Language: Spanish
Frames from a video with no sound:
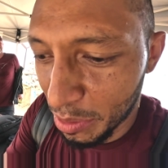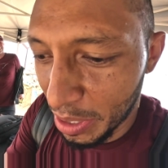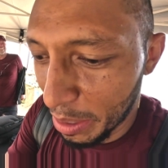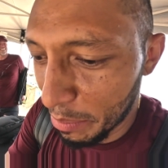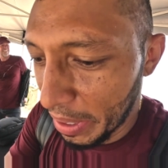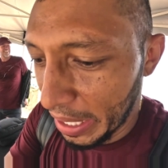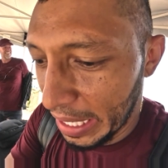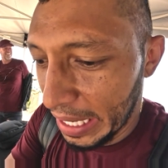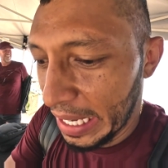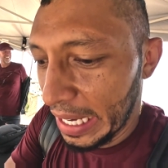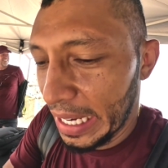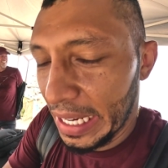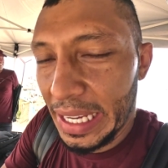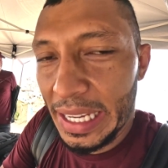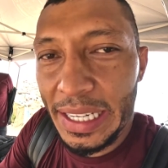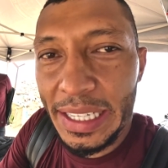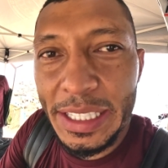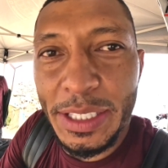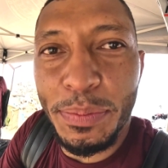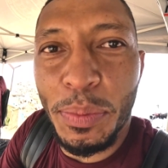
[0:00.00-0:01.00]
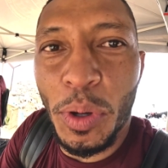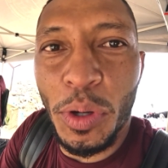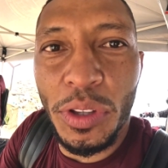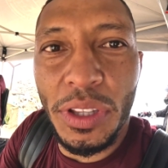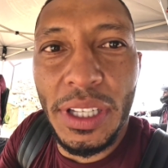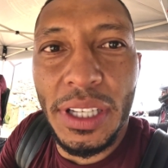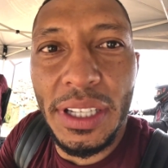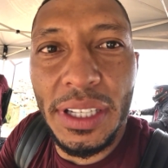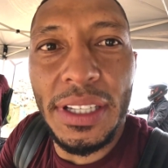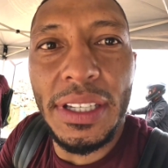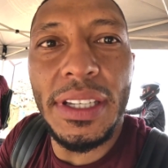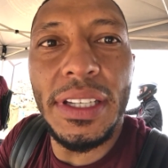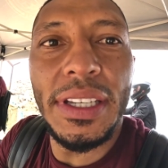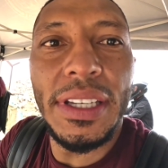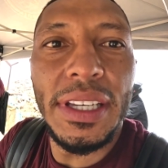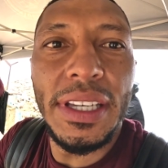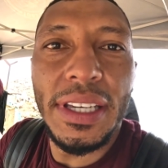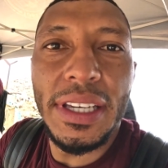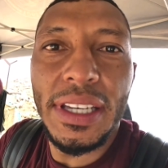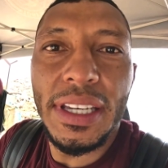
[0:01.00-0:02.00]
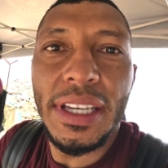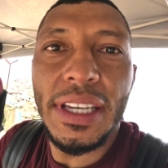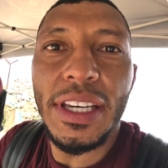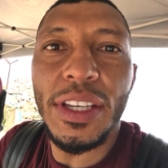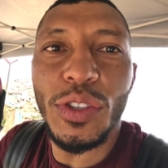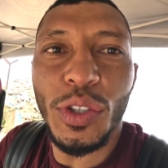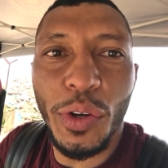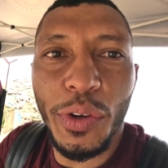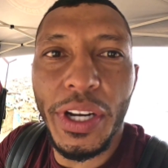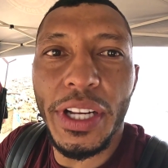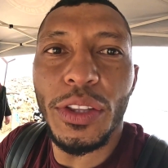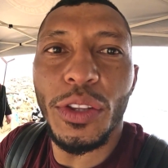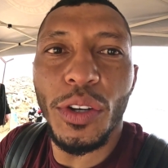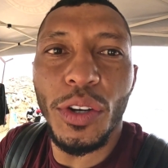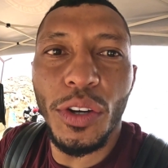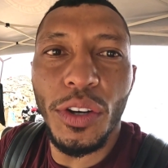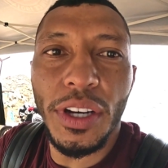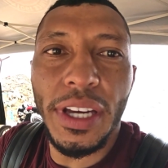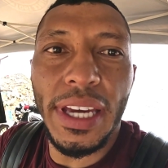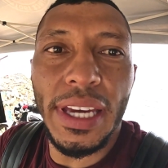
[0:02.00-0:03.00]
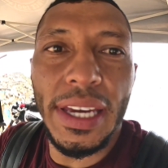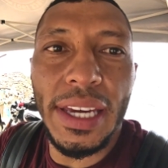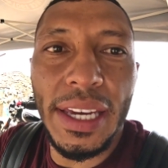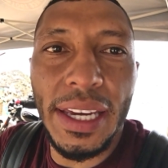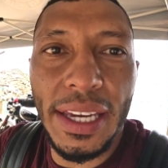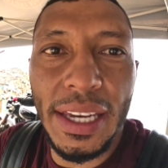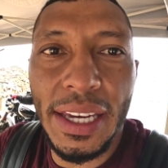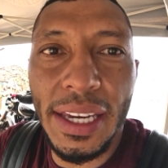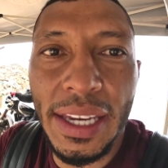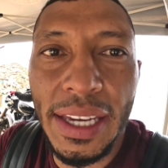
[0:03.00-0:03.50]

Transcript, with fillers: una máquina que responde y sobre todo que,